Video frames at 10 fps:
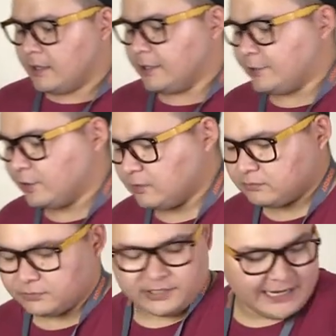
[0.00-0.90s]

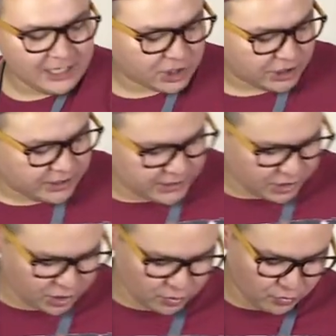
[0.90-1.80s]
Идем дальше,
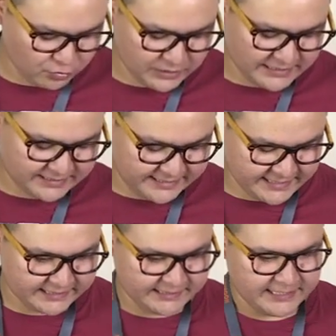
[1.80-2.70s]
что у нас
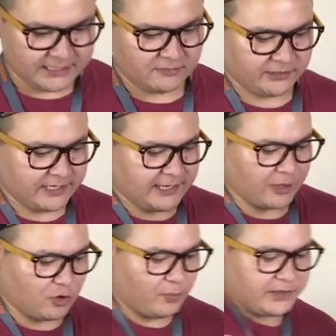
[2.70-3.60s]
здесь есть в этой
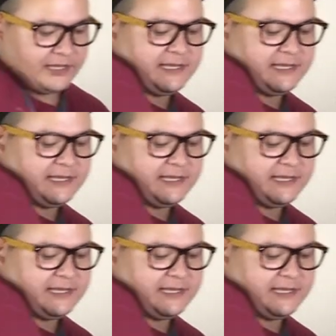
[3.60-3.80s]
коробке.